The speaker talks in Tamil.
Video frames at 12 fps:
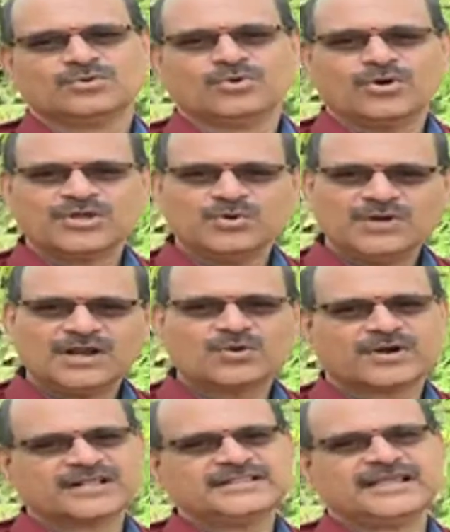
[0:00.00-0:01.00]
நோயுள்ள
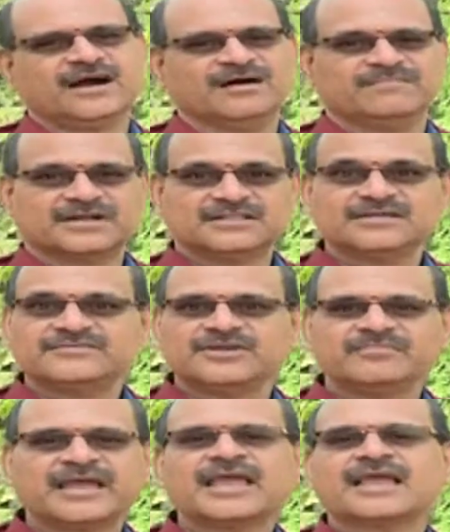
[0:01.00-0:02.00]
குழந்தையாக
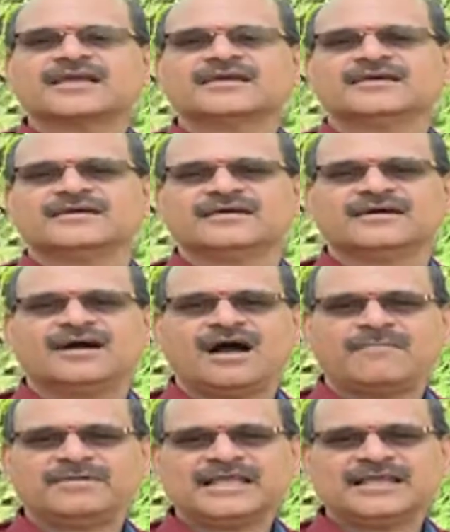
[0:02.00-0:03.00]
பிறந்துவிடுமே
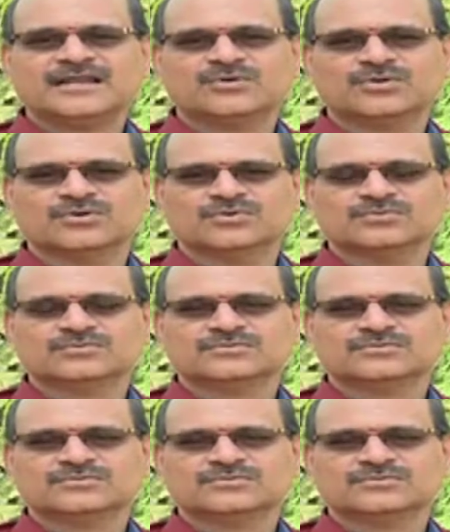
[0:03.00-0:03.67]
அப்படிங்கிற ஒரு